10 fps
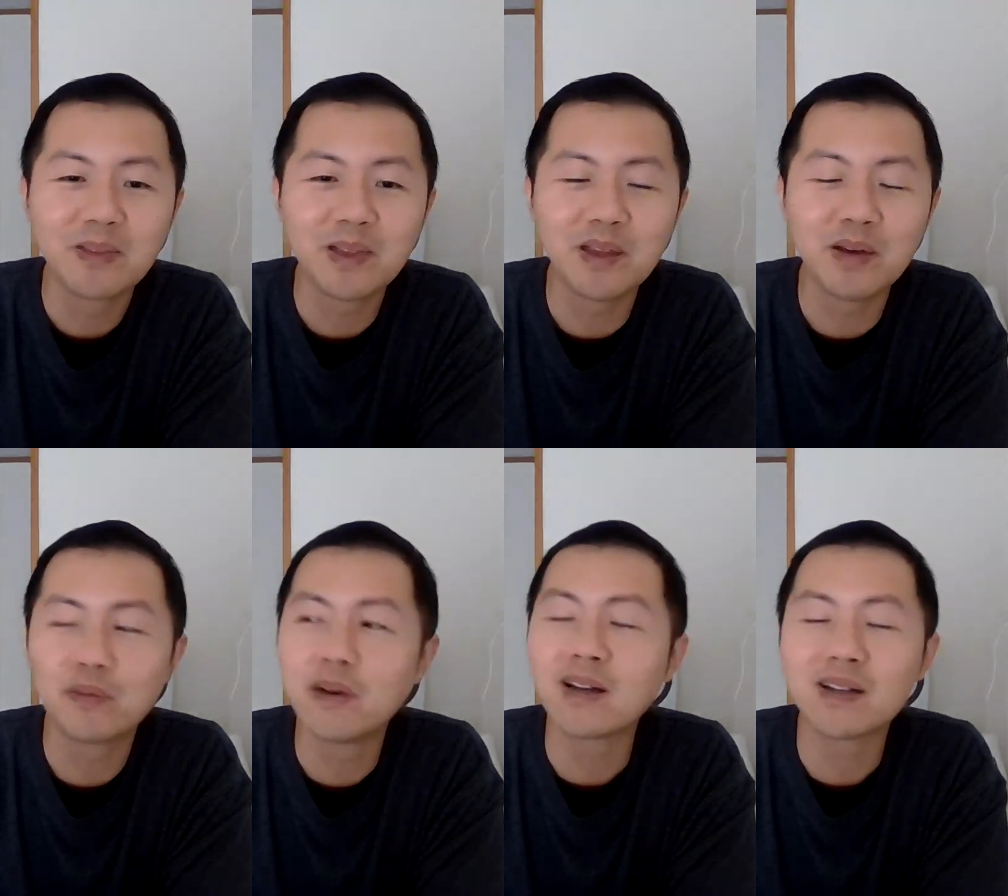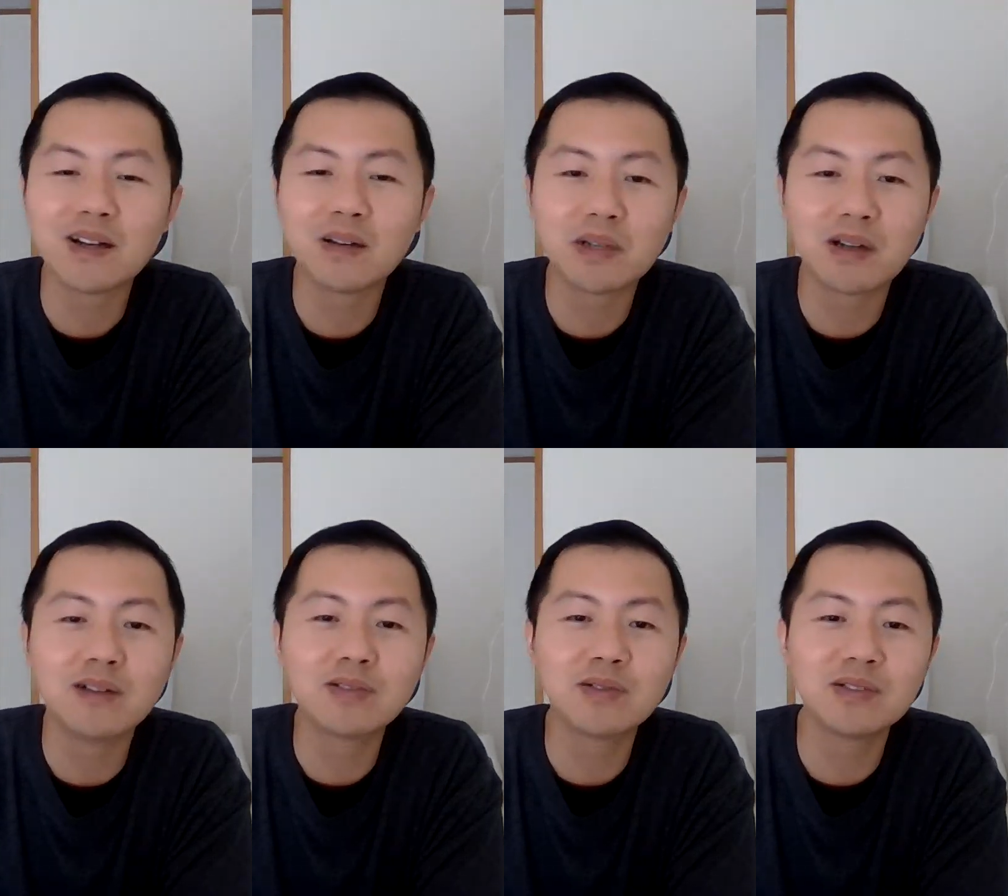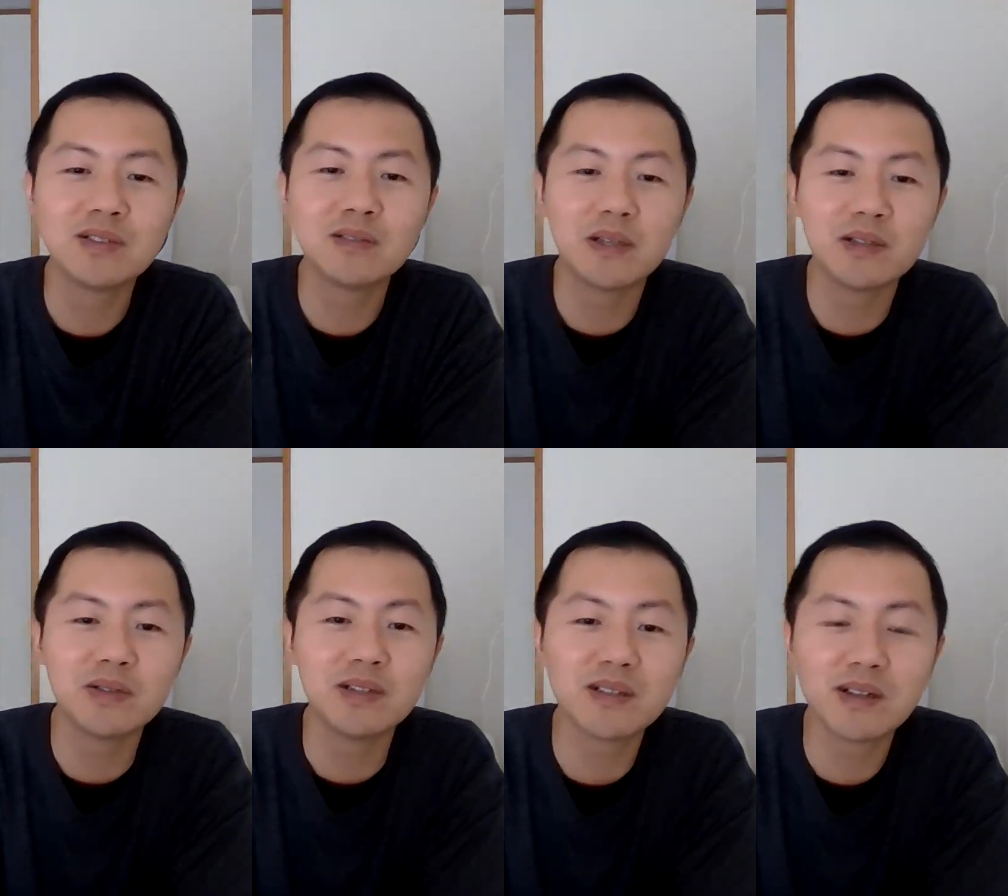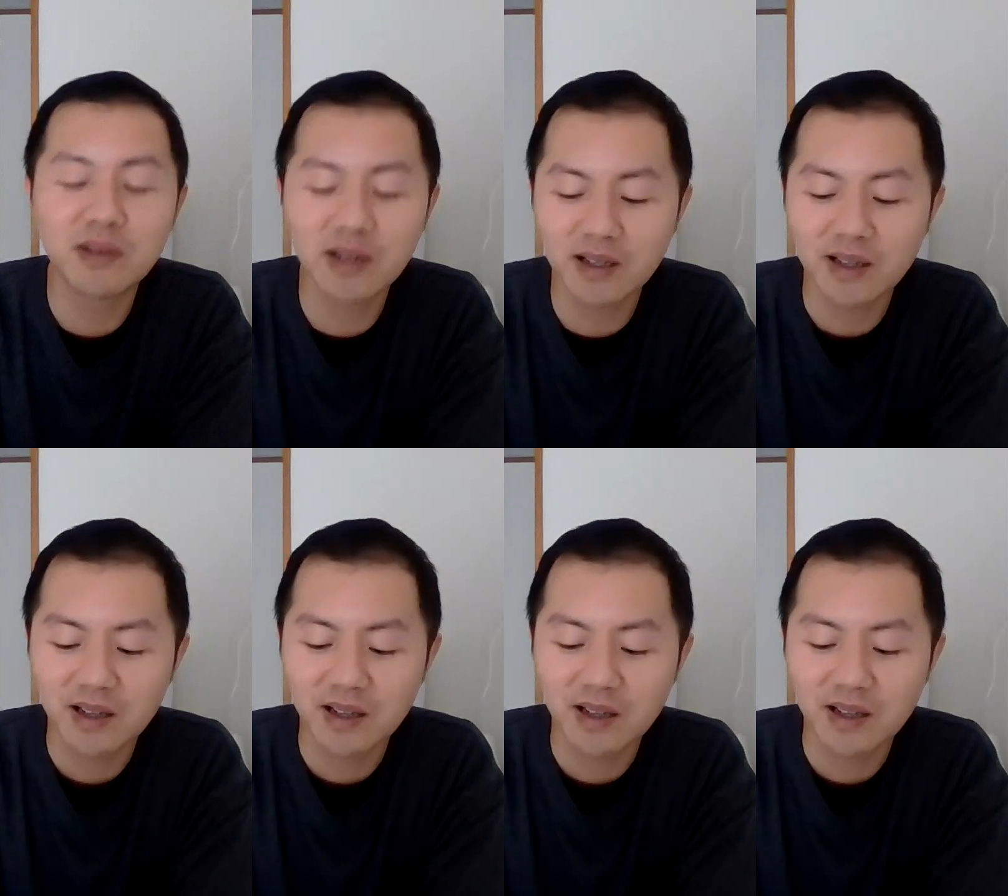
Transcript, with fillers: 你放在什么成熟资本主义社会，